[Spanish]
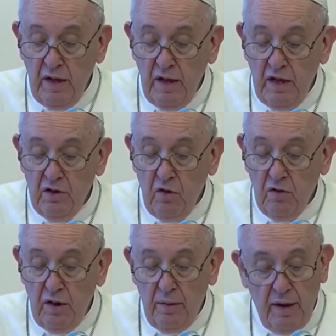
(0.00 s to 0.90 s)
El
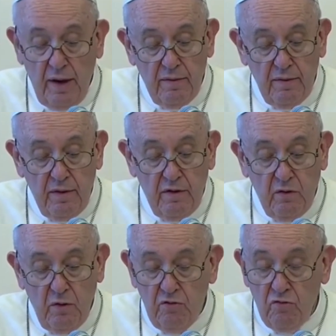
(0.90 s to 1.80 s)
Dios de Abraham
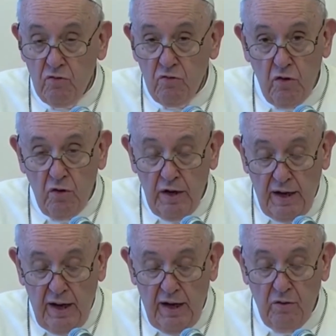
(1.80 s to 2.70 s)
no es un Dios
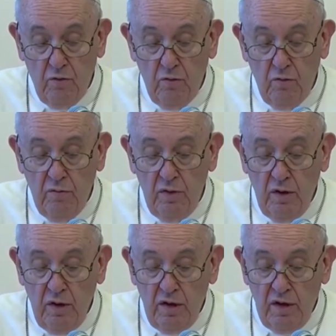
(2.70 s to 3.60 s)
lejano
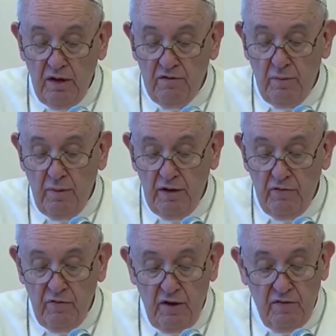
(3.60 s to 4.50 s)
que se
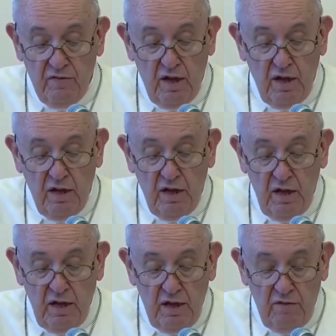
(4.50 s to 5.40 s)
manifiesta
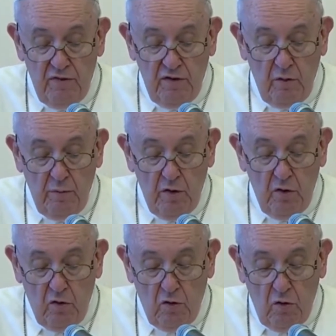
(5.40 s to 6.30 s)
en
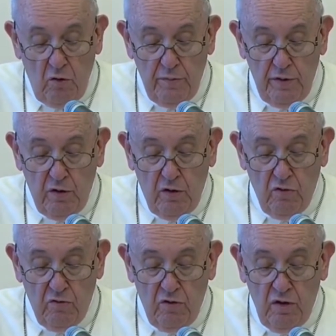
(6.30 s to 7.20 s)
fenómenos
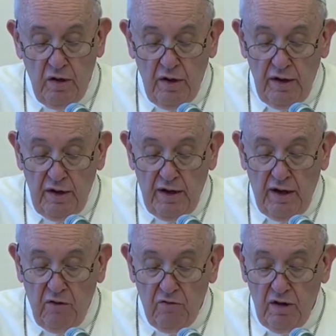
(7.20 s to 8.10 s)
cósmicos y
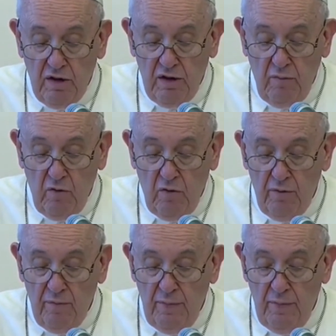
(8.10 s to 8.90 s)
causa temor,